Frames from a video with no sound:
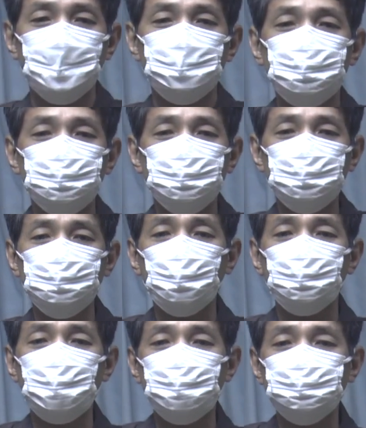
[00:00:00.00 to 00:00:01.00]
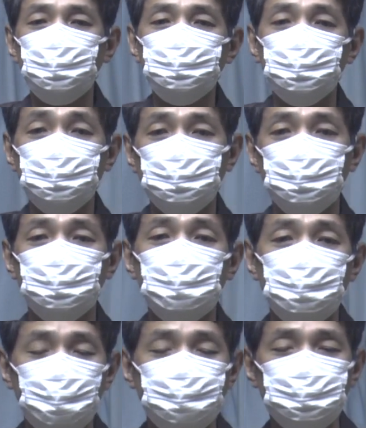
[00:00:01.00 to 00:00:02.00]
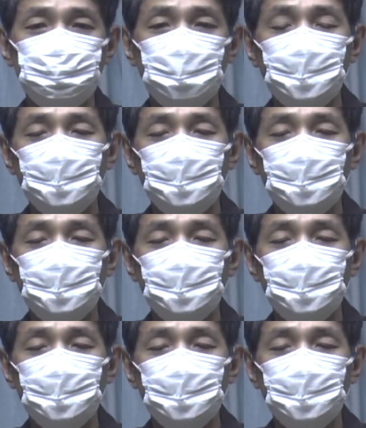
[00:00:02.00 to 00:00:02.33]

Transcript: 気づきの瞑想ということもできます